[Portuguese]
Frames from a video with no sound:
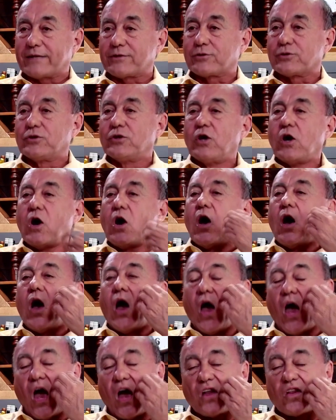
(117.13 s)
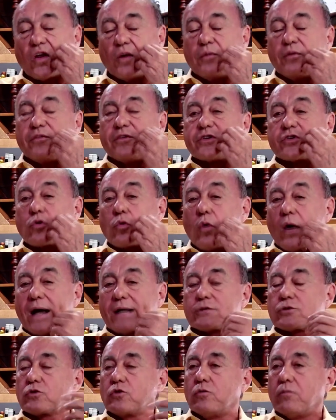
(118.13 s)
2024. É,
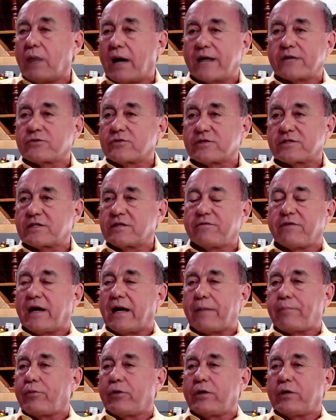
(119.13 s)
2024 que o Márcio disse que vai